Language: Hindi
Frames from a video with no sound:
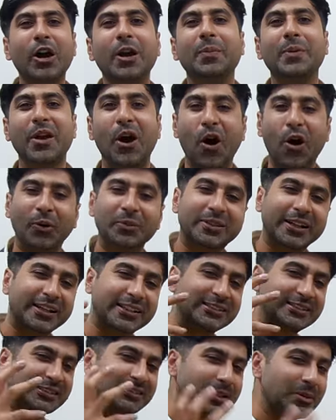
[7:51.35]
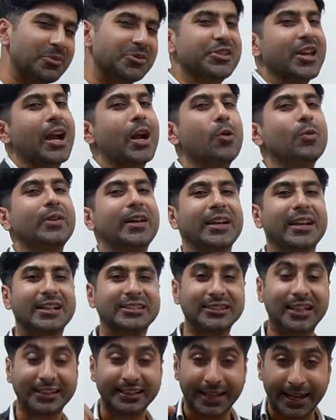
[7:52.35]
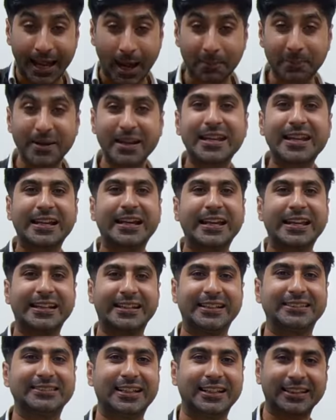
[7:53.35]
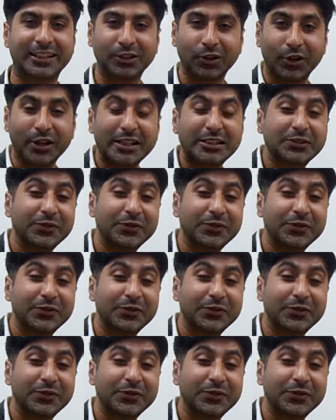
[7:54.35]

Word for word: कोई भी होम थिएटर सिस्टम चेकआउट करना चाहते हैं अपने लिए खरीदना चाहते हैं तो